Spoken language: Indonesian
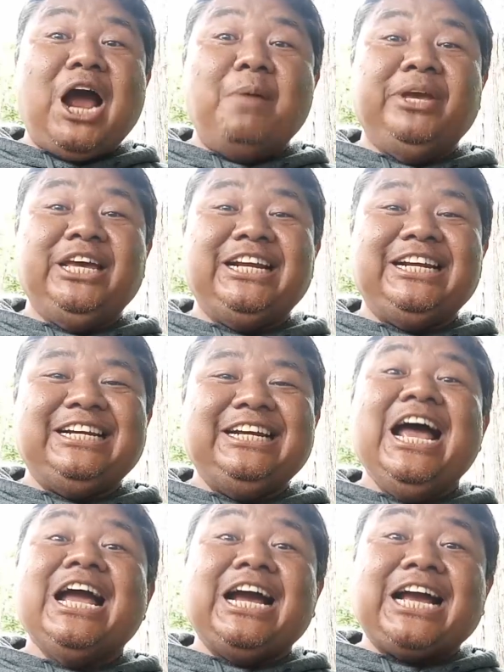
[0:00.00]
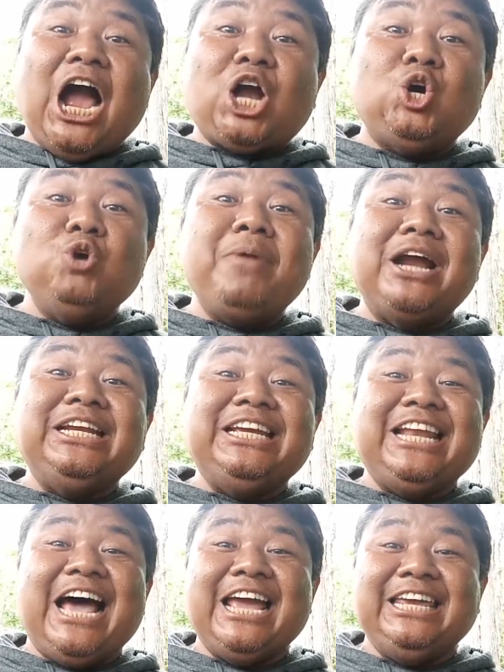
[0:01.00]
kamir, kekaguman
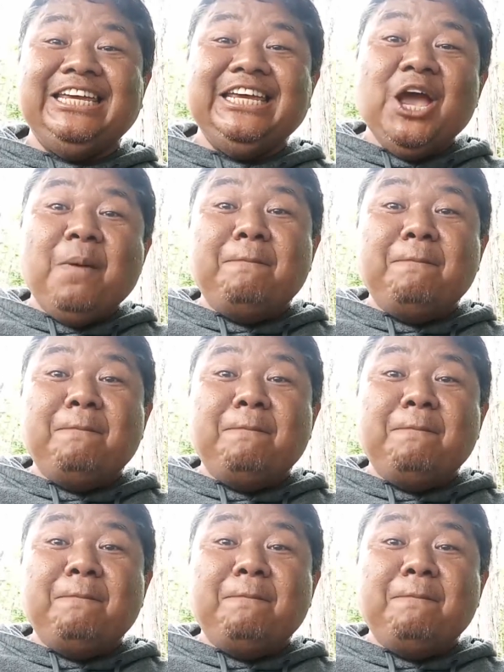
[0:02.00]
ilahi